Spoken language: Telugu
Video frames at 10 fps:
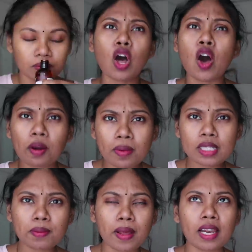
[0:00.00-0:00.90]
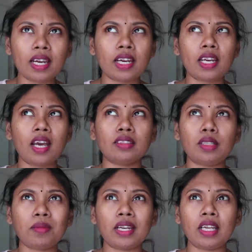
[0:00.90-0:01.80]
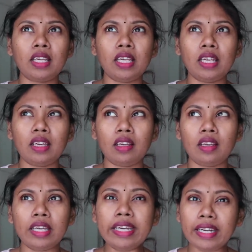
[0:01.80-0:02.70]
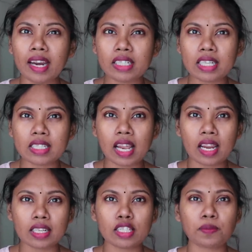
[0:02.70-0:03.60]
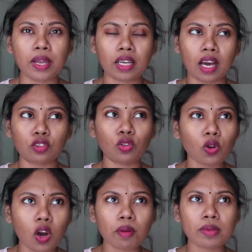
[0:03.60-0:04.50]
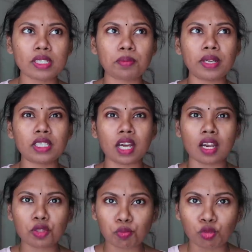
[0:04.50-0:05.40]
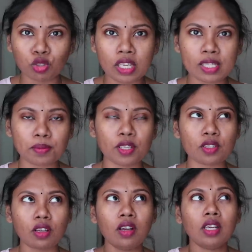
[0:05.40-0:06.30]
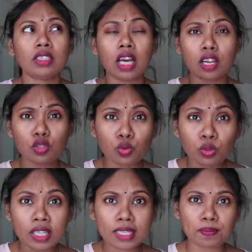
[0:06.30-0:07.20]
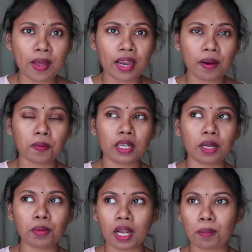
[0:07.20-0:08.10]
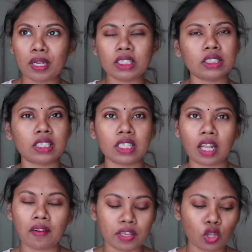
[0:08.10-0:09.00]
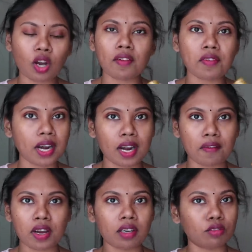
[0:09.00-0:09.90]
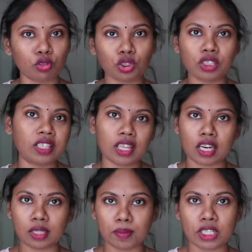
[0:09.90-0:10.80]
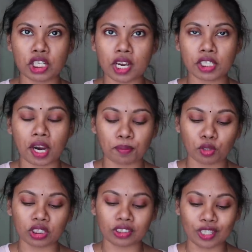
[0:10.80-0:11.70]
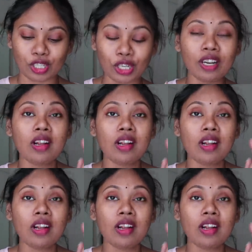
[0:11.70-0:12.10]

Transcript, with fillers: నార్మల్ స్మెల్ అనండి అంత మనకి ఇరిటేట్ చేసేలాంటి స్మెల్ కాదు నార్మల్ స్మెల్ చాలా స్మూదింగ్ చాలా స్మూదింగ్ స్మెల్ అనమాట మీరు అప్లై చేసిన తర్వాత ఒక వన్ అవర్ ఉంచుకుని తర్వాత మంచిగా షాంపూ చేసేయచ్చు